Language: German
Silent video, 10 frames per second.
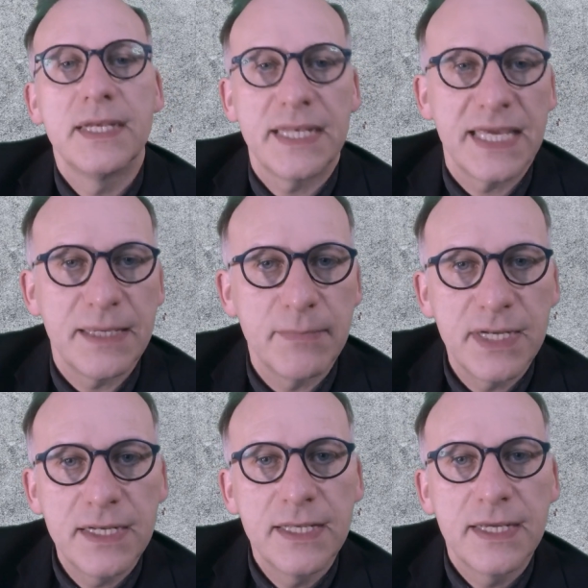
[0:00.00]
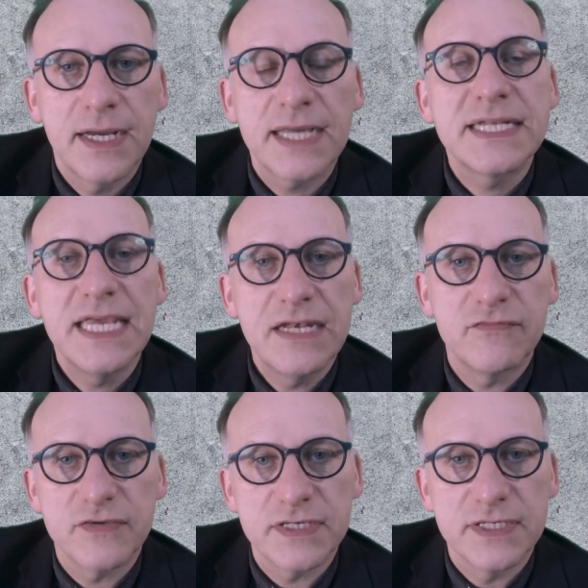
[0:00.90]
Der Himmel hat
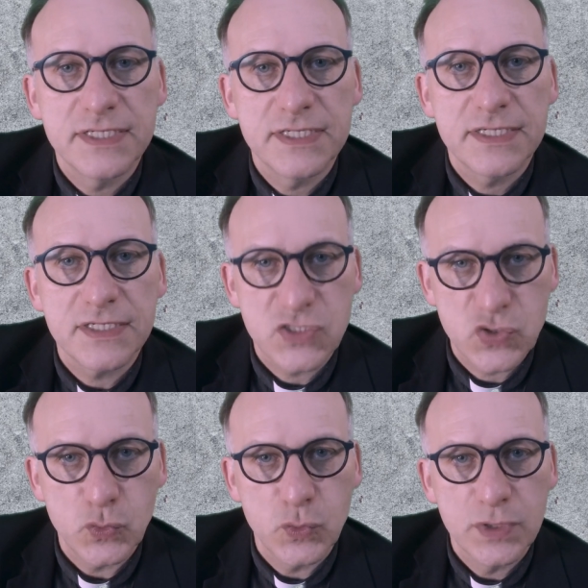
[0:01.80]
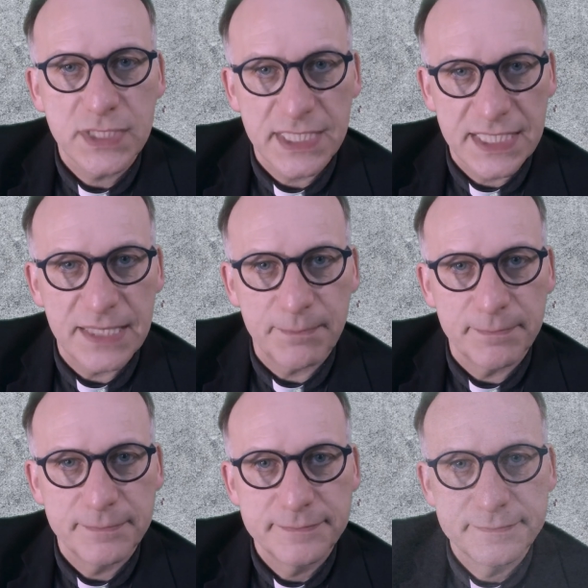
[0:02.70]
Hilfe dazu gegeben.